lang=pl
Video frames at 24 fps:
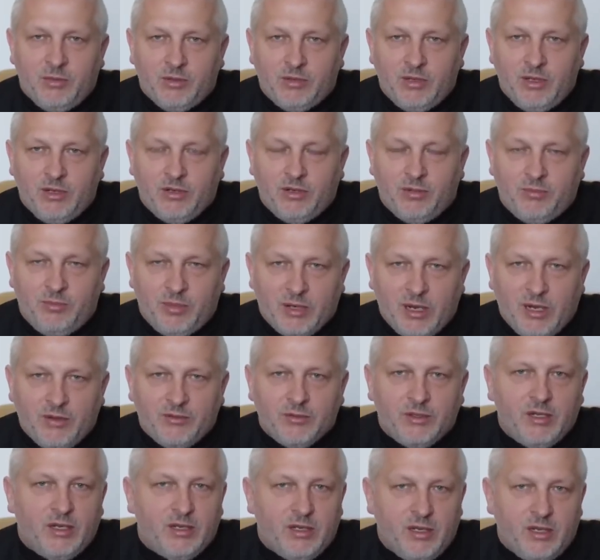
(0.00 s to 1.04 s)
Bo tylko
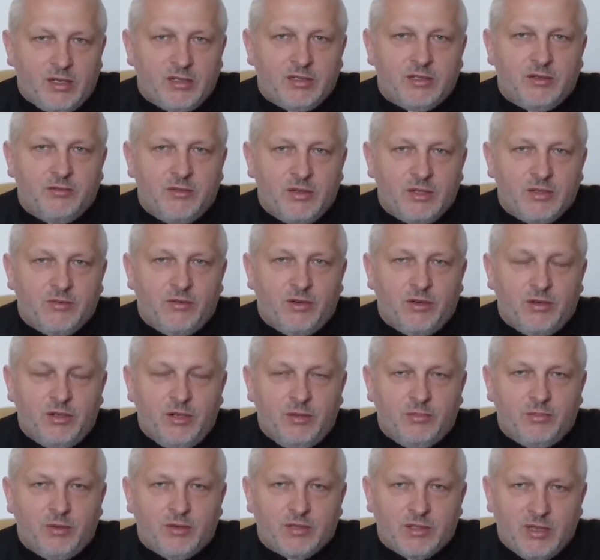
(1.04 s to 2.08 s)
prawda nas
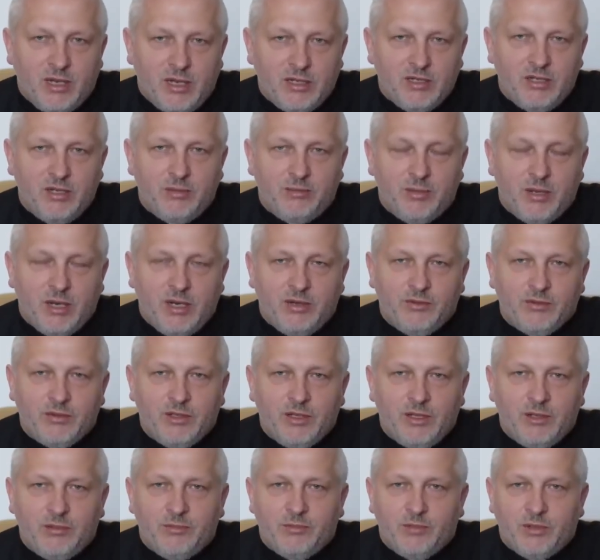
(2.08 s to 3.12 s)
wyzwoli. Poznacie
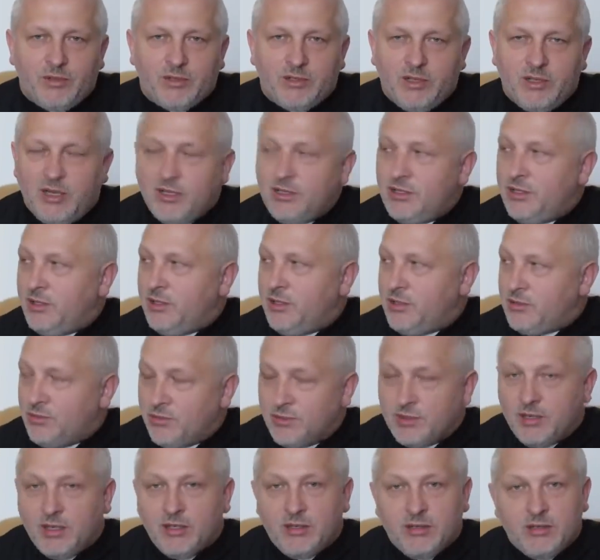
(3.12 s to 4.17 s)
prawdę, poznacie
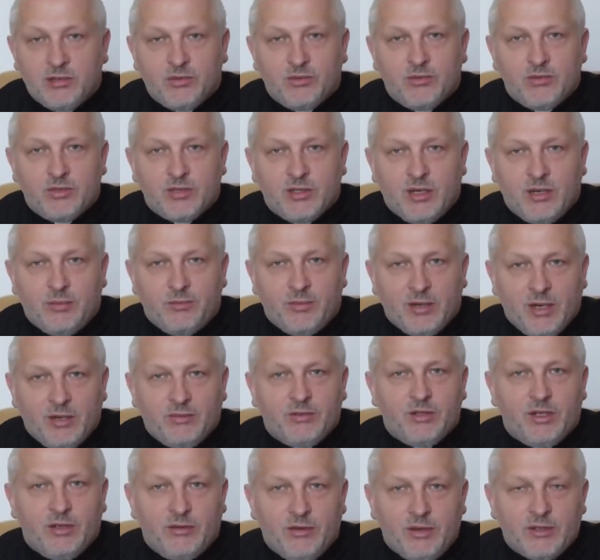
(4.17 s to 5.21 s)
Jezusa Chrystusa,
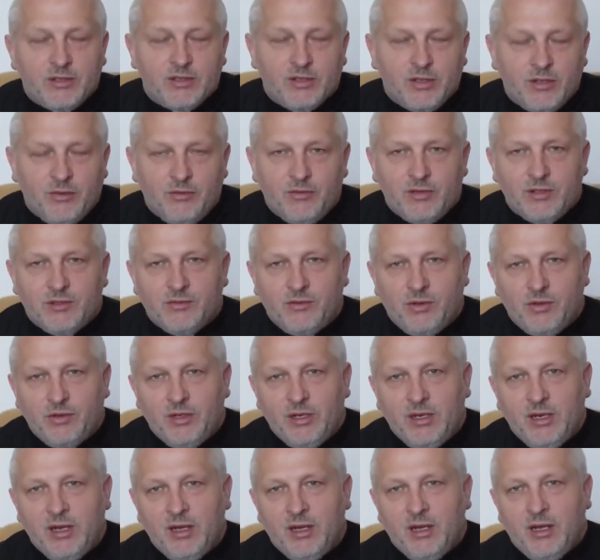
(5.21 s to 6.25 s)
prawda was
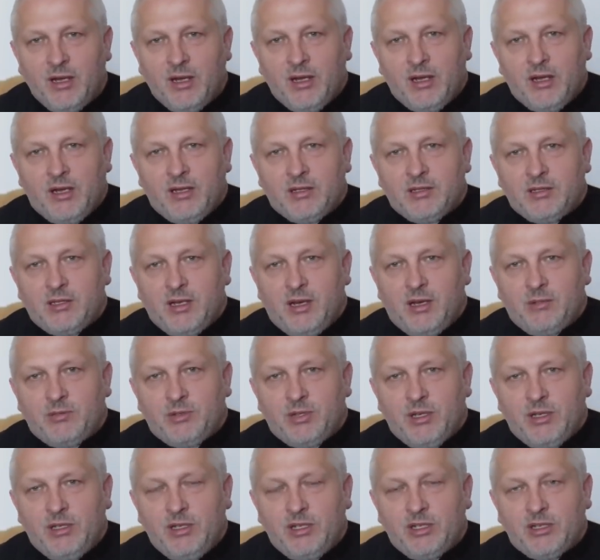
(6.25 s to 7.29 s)
wyzwoli. Za
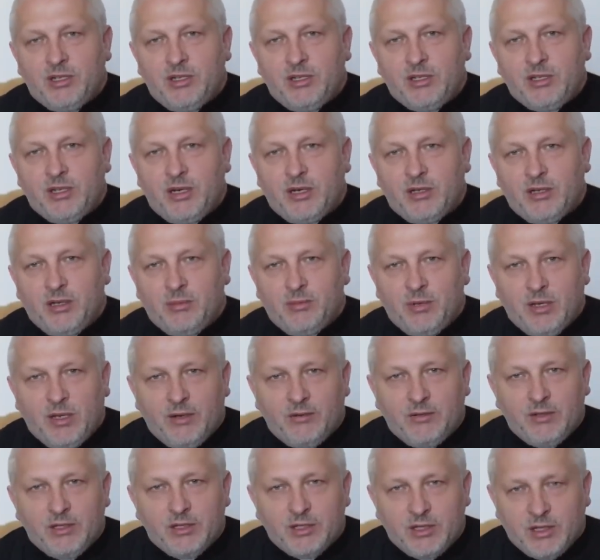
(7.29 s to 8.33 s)
pszeniczne ziarna
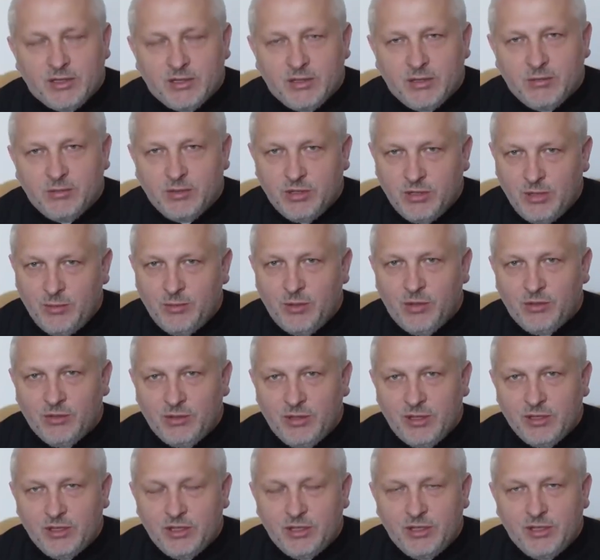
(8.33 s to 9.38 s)
prawdy czasem trzeba
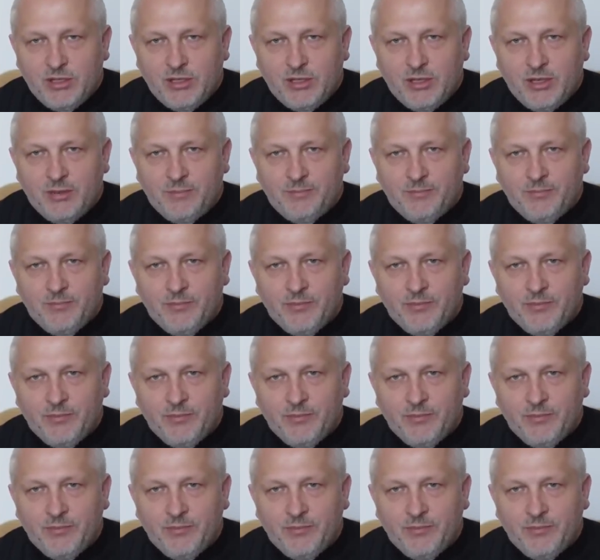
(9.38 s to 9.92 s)
oddać życie.